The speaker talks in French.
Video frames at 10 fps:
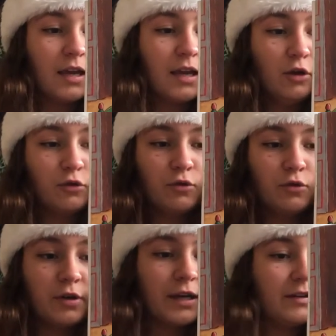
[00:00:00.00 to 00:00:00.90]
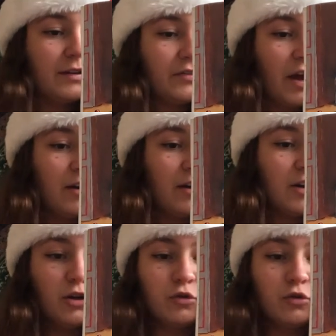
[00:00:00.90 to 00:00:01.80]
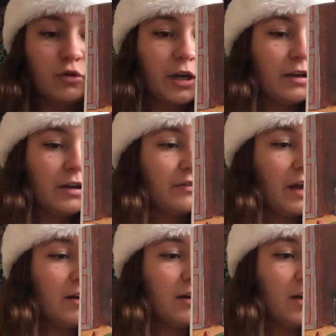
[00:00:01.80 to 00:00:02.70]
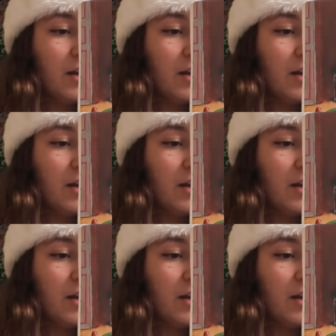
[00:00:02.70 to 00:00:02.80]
Et il sucre et il sale, et il sucre et il sale,